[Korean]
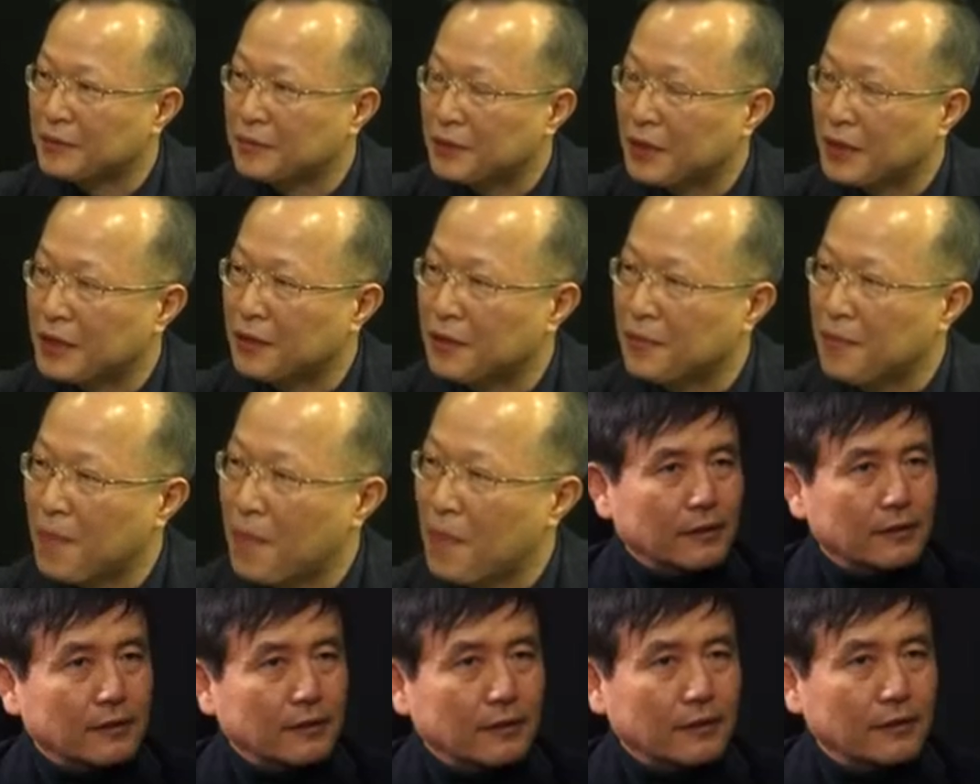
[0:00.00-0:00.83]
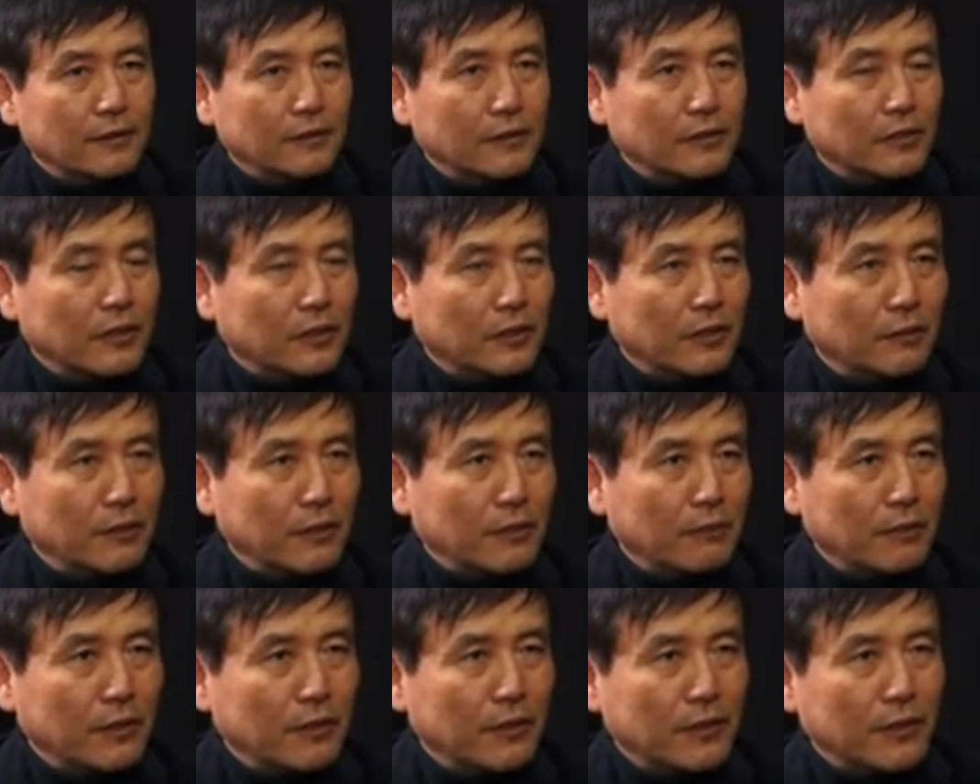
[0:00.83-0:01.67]
네. 그
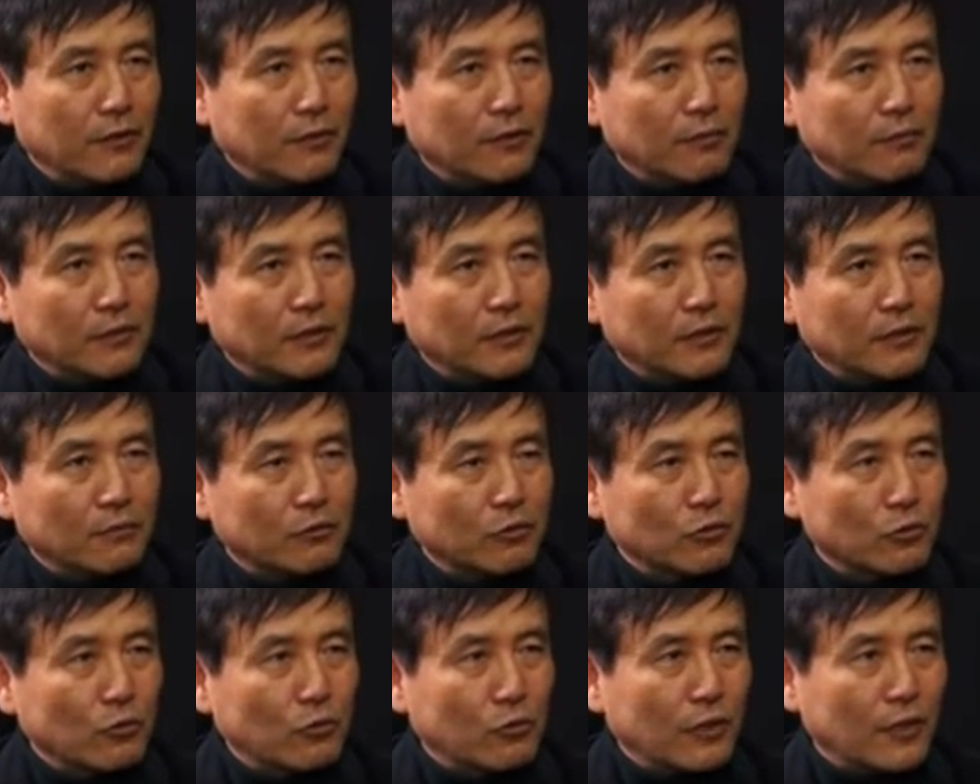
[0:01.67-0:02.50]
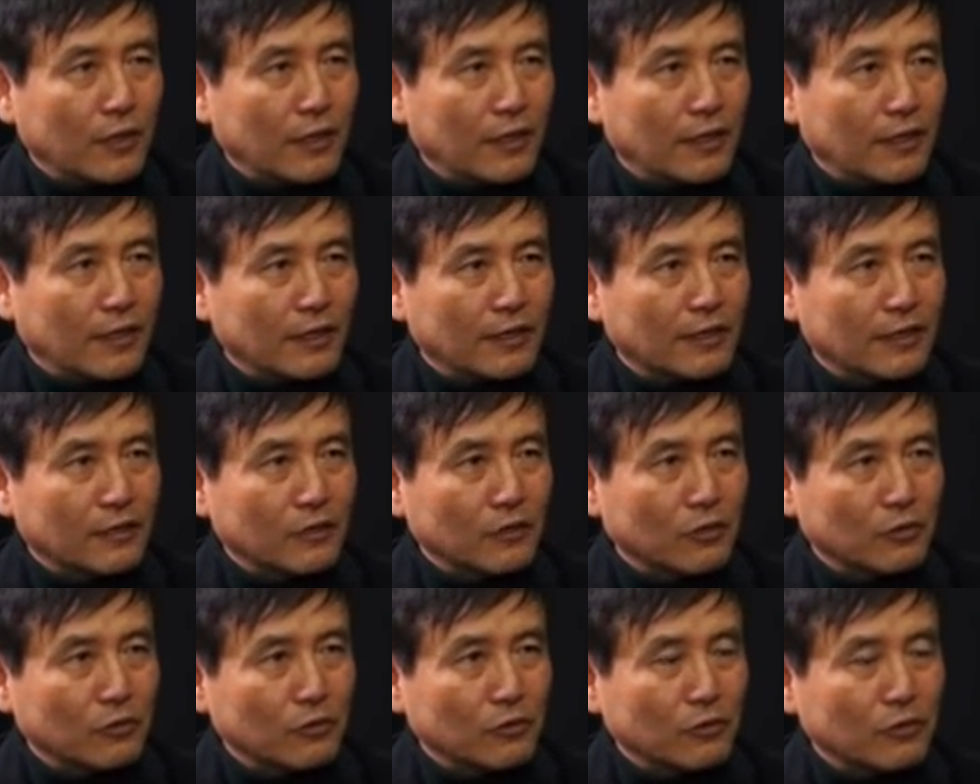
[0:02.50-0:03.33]
1,200명이라고 그러면 지금 소아 그러니까
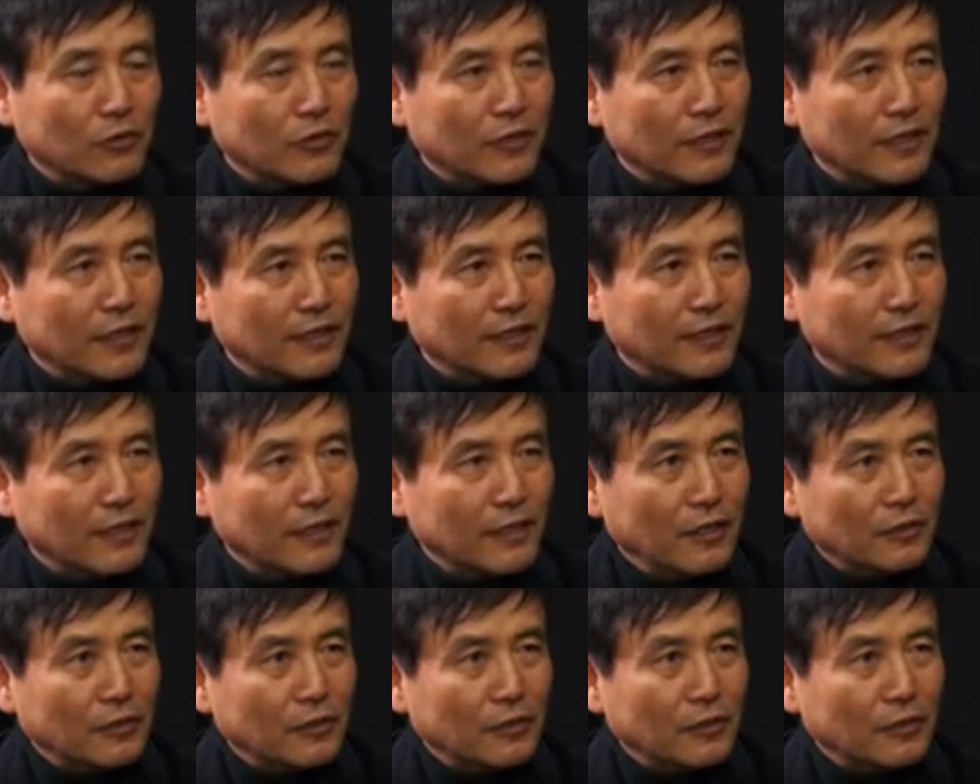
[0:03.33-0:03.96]
청소년이 한